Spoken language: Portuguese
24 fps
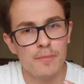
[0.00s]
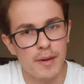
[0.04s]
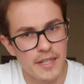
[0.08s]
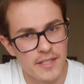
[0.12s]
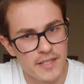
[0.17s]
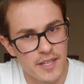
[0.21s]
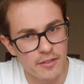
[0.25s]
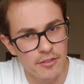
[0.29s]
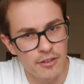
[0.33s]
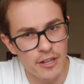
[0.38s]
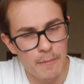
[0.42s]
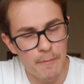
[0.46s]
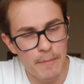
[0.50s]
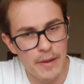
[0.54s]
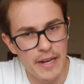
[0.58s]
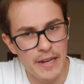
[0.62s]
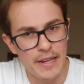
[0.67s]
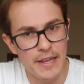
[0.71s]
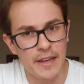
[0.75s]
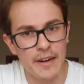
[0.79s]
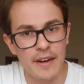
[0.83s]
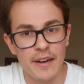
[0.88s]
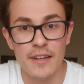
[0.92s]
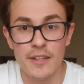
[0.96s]
passando na
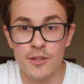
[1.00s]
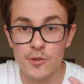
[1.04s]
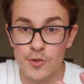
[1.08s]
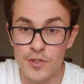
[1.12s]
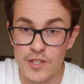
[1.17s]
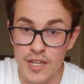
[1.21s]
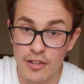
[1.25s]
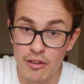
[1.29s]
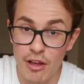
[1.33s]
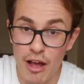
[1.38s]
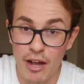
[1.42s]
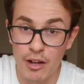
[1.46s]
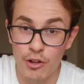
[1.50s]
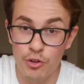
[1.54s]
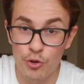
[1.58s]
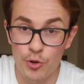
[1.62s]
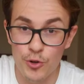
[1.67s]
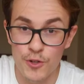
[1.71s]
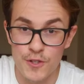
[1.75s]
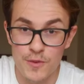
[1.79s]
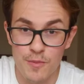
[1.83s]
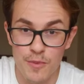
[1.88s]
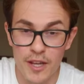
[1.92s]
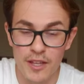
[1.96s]
peneira e usando a água do
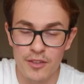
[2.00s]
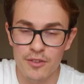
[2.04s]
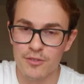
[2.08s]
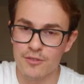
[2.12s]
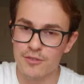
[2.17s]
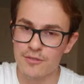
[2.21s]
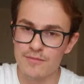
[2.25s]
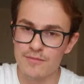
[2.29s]
cozimento,